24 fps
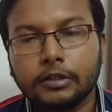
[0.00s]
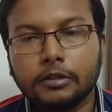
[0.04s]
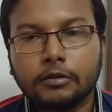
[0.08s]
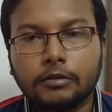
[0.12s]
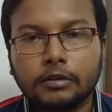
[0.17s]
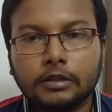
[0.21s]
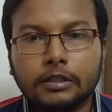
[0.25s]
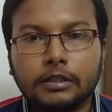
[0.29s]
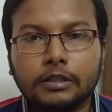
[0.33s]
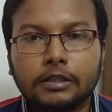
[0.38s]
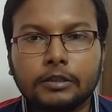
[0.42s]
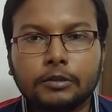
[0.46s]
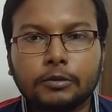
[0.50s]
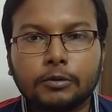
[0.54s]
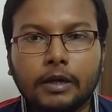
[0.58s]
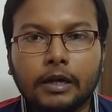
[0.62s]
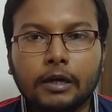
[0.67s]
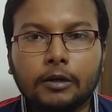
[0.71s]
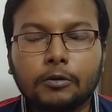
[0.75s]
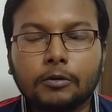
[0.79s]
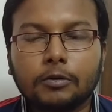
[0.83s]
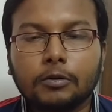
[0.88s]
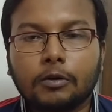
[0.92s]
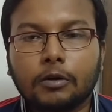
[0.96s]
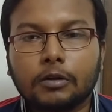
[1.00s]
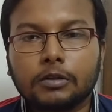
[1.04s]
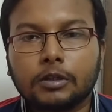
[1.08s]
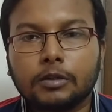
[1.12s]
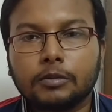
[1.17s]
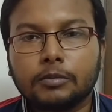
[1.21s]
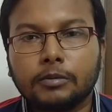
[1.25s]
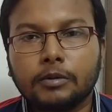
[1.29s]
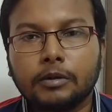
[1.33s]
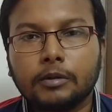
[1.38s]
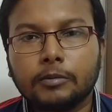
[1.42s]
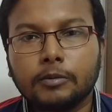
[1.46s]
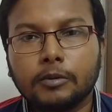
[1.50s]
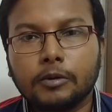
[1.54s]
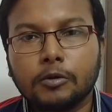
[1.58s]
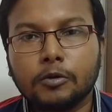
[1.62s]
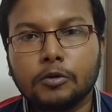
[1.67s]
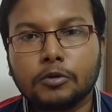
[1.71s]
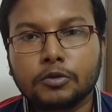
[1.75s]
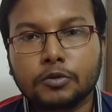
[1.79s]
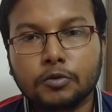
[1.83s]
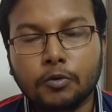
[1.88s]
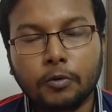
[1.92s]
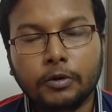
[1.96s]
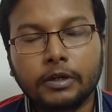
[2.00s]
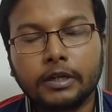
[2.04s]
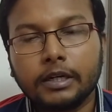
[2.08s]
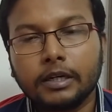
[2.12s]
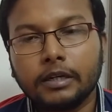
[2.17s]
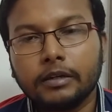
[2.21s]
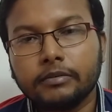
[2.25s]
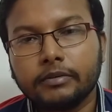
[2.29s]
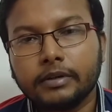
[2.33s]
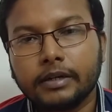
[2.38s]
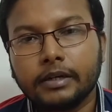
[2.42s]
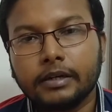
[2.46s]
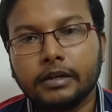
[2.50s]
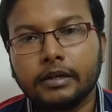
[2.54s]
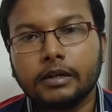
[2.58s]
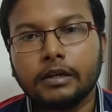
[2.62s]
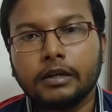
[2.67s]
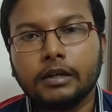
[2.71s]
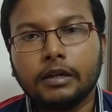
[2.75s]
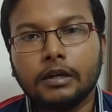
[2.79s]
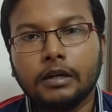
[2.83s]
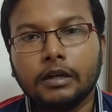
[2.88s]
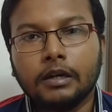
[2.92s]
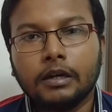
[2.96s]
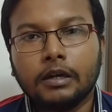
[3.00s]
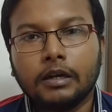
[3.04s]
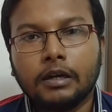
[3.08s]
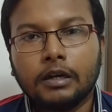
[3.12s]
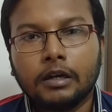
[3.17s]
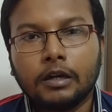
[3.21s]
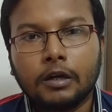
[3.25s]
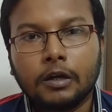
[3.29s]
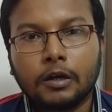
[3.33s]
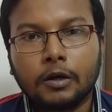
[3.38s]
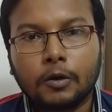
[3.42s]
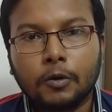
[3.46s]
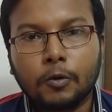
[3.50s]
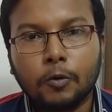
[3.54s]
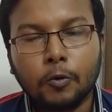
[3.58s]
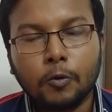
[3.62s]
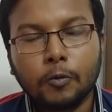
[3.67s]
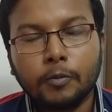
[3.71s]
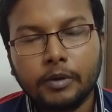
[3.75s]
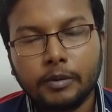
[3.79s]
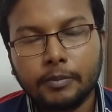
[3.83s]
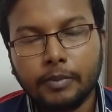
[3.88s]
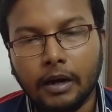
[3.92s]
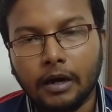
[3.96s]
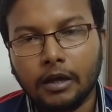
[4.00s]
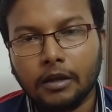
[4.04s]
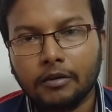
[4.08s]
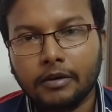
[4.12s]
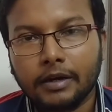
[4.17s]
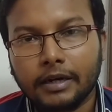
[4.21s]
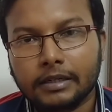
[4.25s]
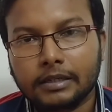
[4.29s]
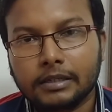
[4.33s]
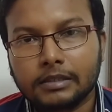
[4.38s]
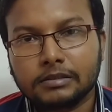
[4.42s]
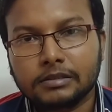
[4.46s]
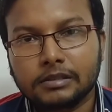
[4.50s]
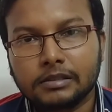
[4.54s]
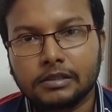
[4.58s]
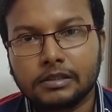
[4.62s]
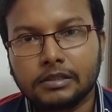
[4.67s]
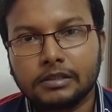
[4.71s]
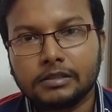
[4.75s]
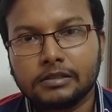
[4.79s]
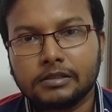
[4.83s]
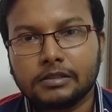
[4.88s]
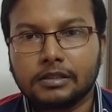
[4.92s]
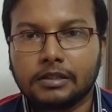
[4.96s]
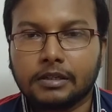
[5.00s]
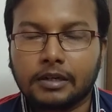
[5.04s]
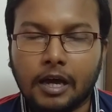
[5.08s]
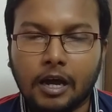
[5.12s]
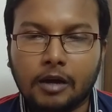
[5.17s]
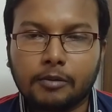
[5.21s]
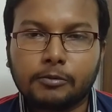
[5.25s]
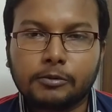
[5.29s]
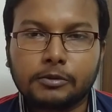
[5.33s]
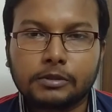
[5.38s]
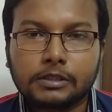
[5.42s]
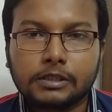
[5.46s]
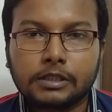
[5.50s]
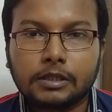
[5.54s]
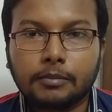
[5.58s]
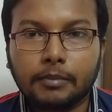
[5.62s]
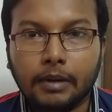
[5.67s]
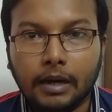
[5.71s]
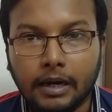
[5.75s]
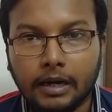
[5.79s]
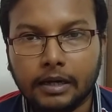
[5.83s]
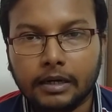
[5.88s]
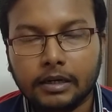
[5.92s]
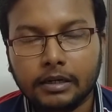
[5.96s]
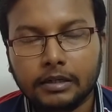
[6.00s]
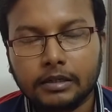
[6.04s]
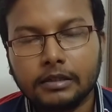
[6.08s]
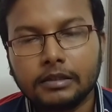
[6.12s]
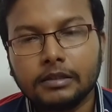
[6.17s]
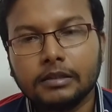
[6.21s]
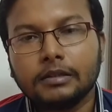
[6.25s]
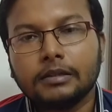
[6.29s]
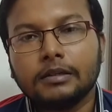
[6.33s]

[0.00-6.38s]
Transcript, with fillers: ভিডিও নিয়ে তো এখন কথা বলবো সোনি লিভের খুবই ভালো একটা সিরিজ নাম হচ্ছে মহারানী